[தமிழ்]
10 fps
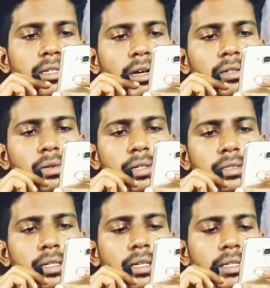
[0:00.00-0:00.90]
அண்ட் ஆர்த்தோட்டிக்ஸ்
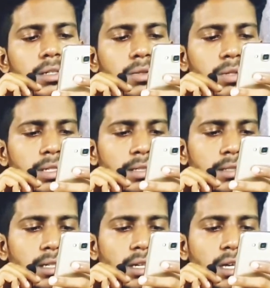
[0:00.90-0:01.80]
இருக்குது அது டூ
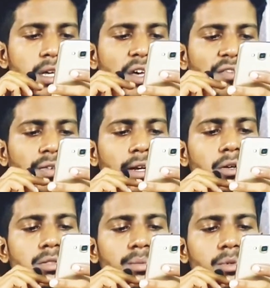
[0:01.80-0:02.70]
இயர்ஸு
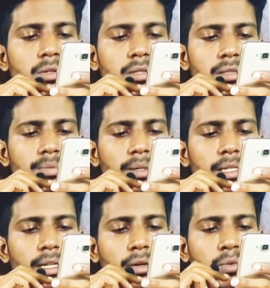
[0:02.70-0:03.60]
ஃபெல்லோஷிப் கோர்சஸ்
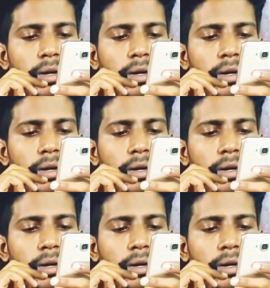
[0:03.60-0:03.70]
பார்த்திங்கன்னா